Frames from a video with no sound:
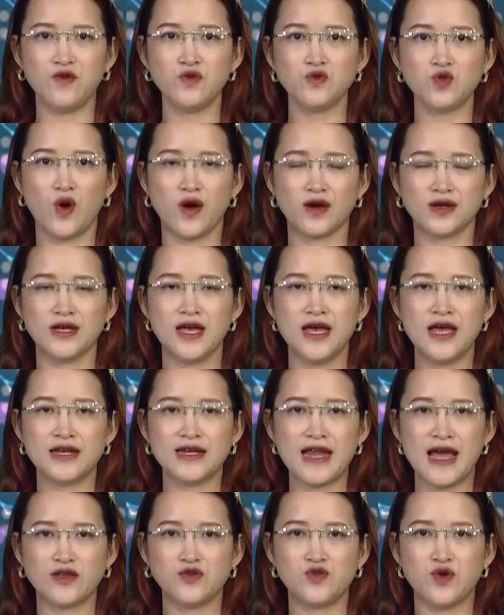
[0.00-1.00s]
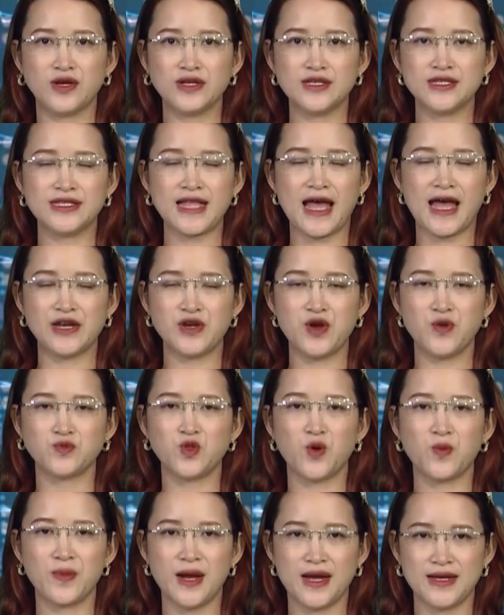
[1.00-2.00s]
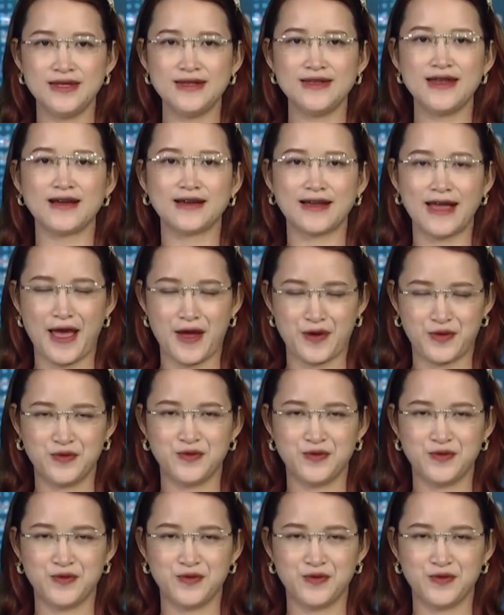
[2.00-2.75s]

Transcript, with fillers: Thuận đạt chuẩn xã nông thôn mới nâng cao.